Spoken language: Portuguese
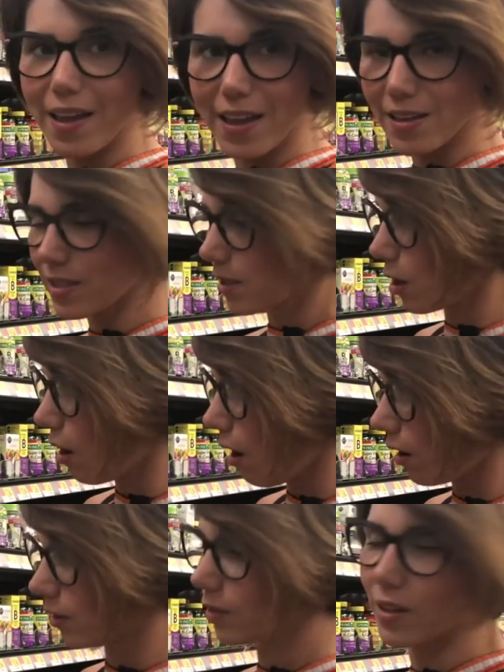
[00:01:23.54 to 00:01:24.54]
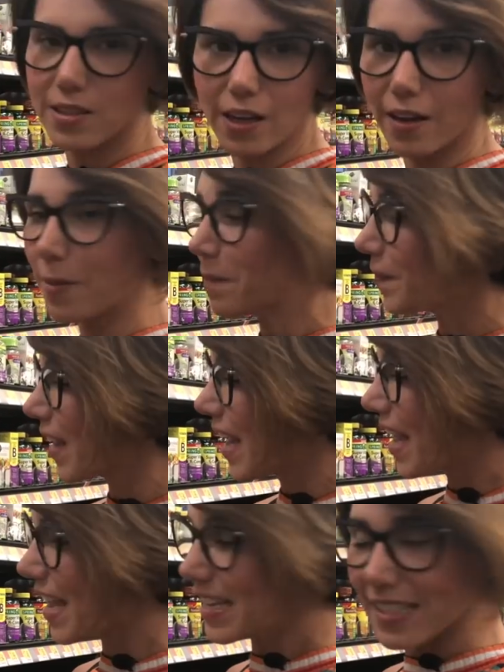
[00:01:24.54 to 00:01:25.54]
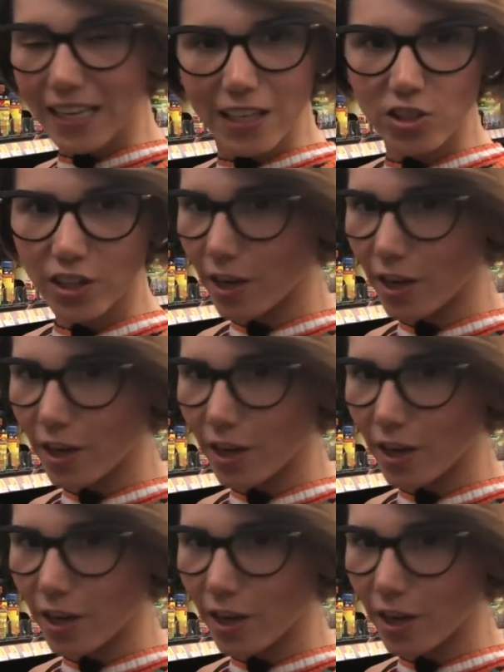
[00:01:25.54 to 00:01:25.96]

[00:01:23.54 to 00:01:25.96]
esse. Uh, quase cai esse aqui de